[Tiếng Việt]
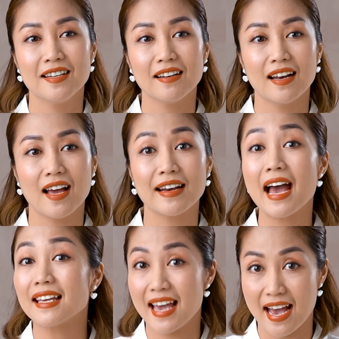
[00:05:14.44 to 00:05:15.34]
rất là
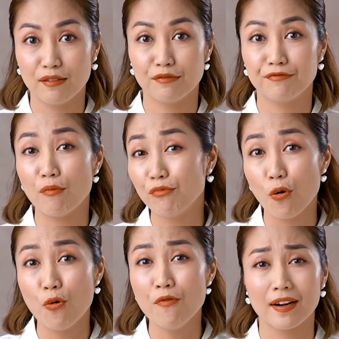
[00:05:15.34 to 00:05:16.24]
đa dạng phong
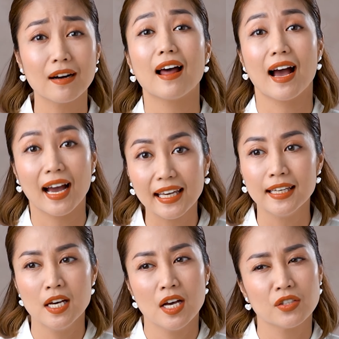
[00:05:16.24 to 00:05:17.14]
phú và rất là hay
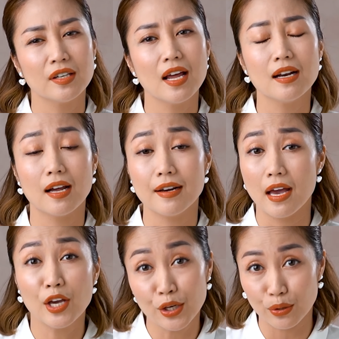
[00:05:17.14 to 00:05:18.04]
cho nên là
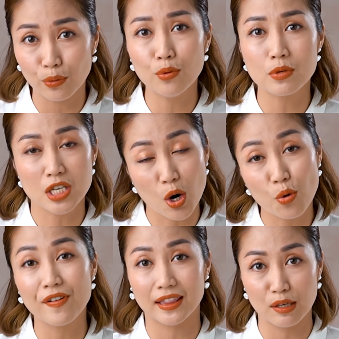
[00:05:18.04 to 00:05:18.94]
để hiểu
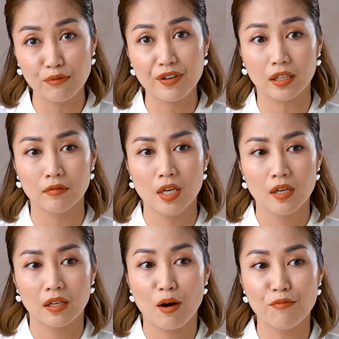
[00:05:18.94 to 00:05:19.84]
sâu về tiếng Việt
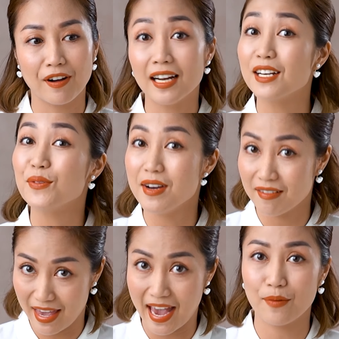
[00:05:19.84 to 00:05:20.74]
không phải là điều
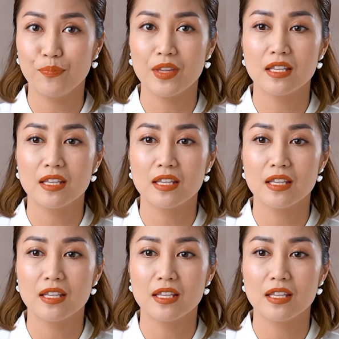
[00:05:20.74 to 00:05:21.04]
đơn giản